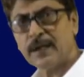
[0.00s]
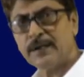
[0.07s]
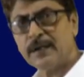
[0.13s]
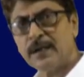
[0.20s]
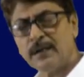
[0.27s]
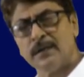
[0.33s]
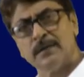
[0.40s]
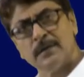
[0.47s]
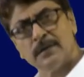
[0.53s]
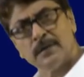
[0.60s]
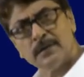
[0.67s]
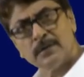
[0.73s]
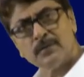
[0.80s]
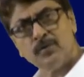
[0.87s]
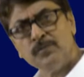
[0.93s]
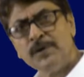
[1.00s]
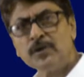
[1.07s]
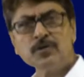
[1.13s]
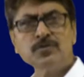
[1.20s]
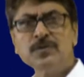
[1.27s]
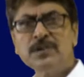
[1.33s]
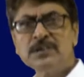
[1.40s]
এটা ঘুমের
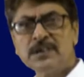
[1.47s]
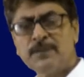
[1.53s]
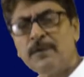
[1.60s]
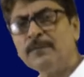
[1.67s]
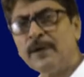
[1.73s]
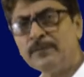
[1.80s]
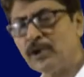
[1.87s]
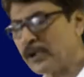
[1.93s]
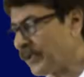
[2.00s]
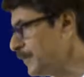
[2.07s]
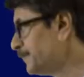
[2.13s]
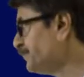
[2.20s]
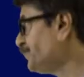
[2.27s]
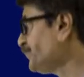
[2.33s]
ওষুধ হিসেবে ব্যবহার হয়